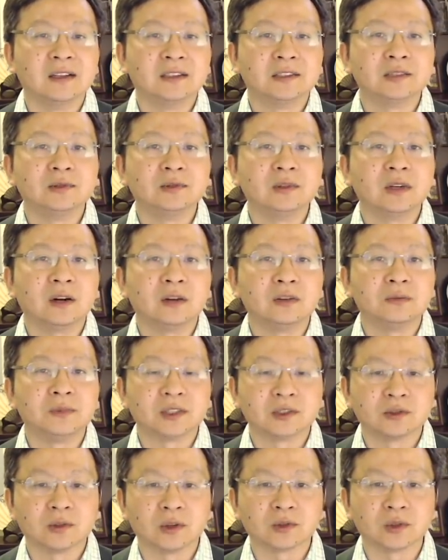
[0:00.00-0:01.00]
至于后
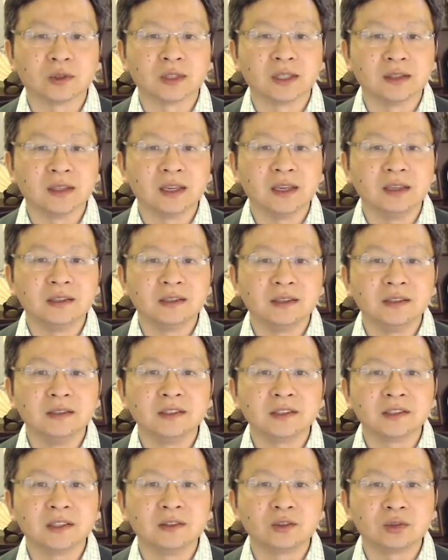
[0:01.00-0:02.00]
面所说的内
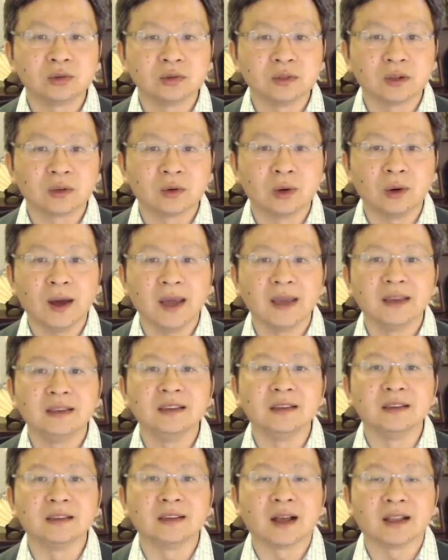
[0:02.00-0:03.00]
心深处的快
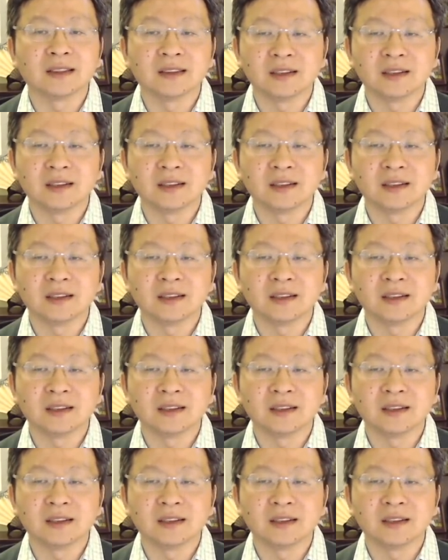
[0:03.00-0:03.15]
意啊，